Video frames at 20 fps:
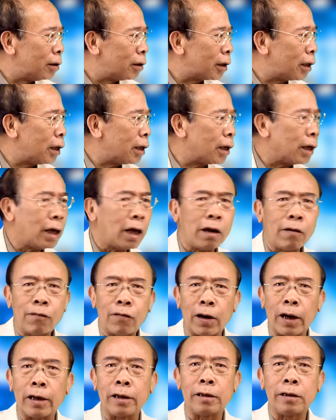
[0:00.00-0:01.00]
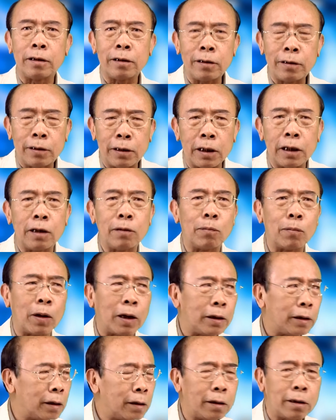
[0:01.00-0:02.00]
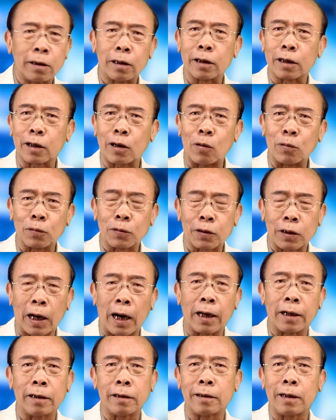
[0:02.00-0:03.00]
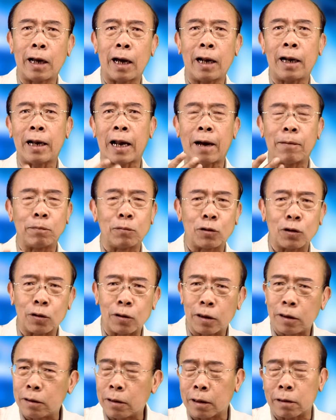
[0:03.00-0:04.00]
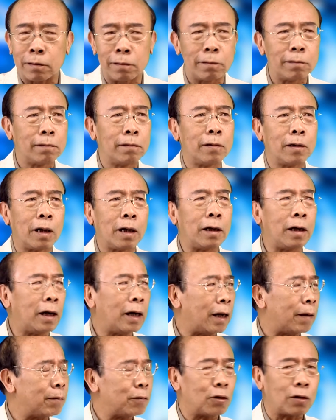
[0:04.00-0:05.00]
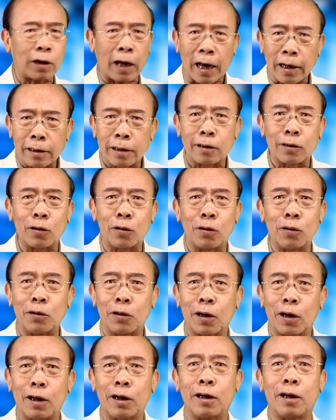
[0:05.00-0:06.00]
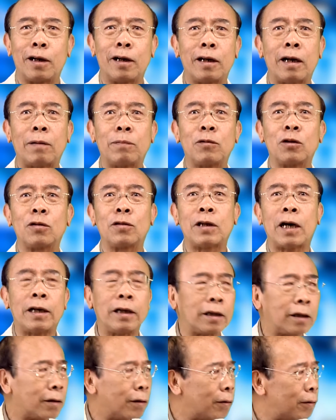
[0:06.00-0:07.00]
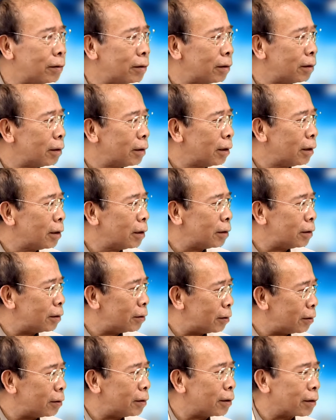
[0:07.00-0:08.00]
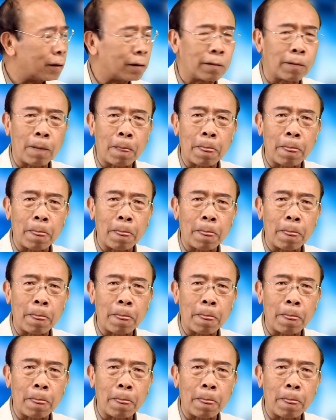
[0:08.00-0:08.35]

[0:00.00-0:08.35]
khi nghĩ về những gì mà những người cộng sản đã làm cho đất nước hay đã làm cho cá nhân tôi hay là làm cho gia đình tôi thì sự thực